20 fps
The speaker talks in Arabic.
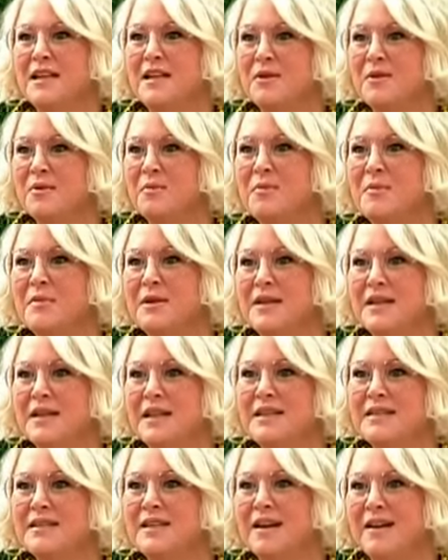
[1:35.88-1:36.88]
اليوم
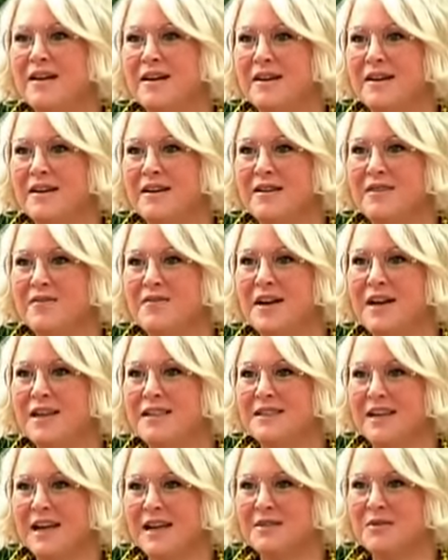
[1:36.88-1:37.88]
رندا
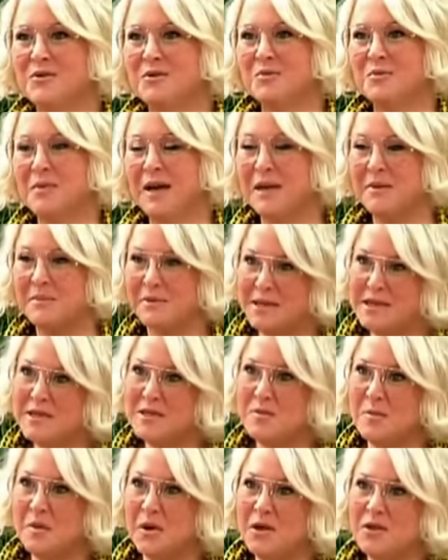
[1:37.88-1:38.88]
فهد رح تكون معي بايت
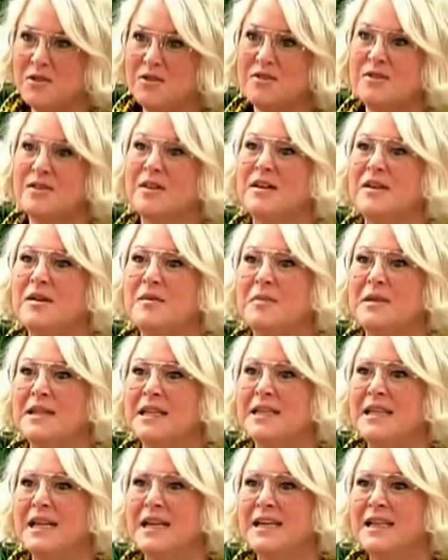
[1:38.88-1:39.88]
سمارت آه، بدنا
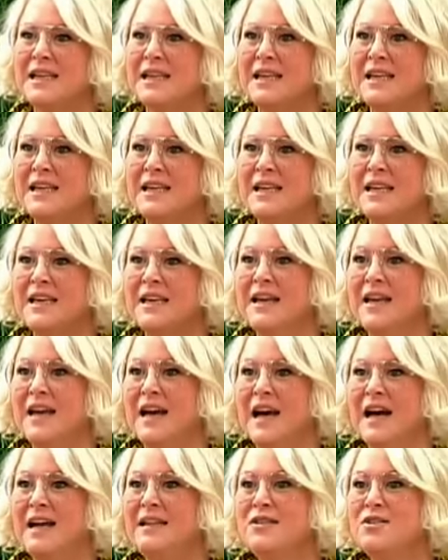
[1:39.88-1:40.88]
نحكي
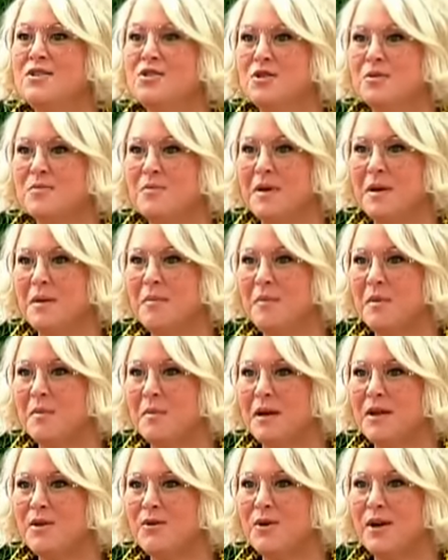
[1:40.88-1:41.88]
عن الشمام
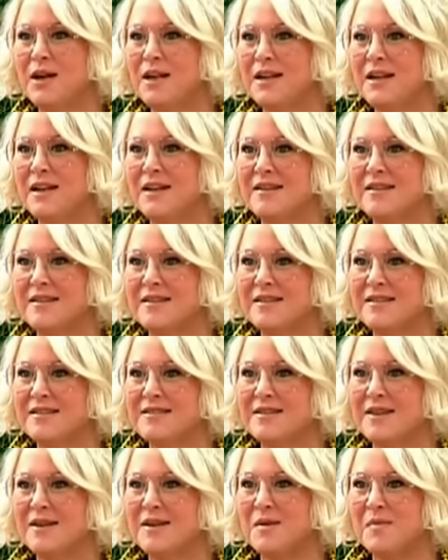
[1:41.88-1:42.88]
بما انه هلا
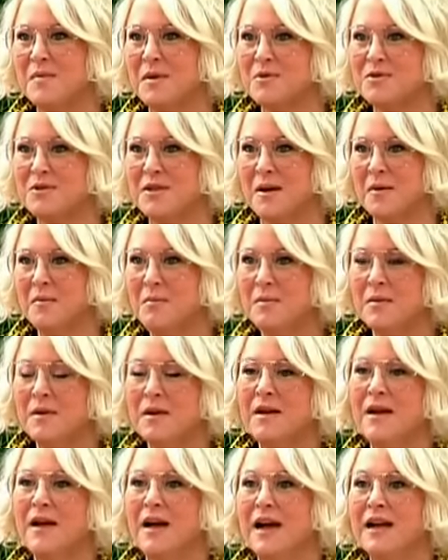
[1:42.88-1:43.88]
صار الموسم
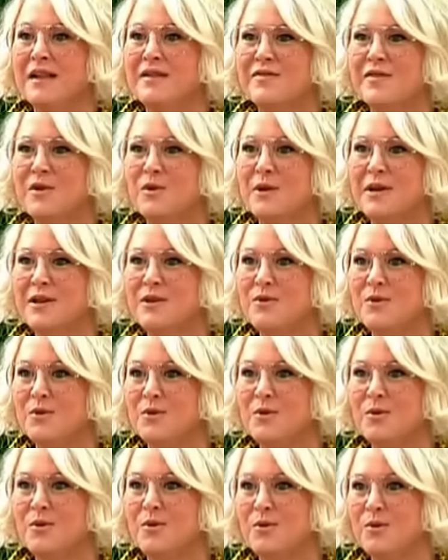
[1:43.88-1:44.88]
عن فوائده
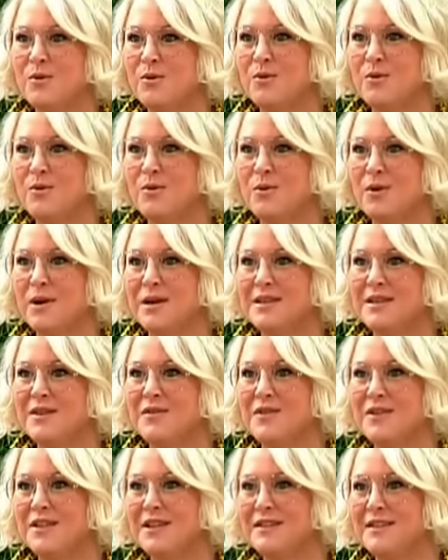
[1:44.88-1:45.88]
وقد إيه
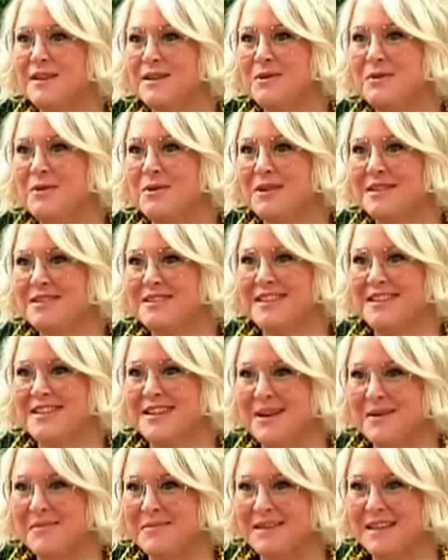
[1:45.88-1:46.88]
فينا ناكل
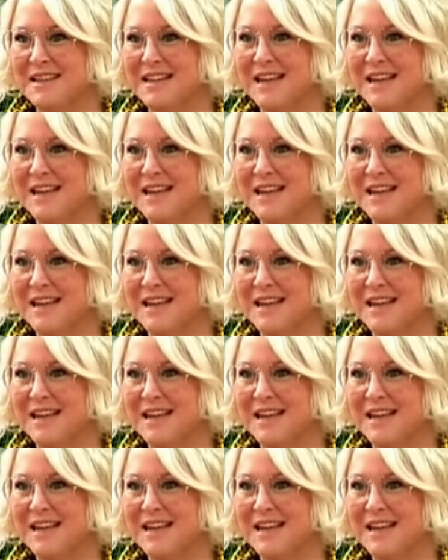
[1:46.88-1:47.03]
اتسترا مثل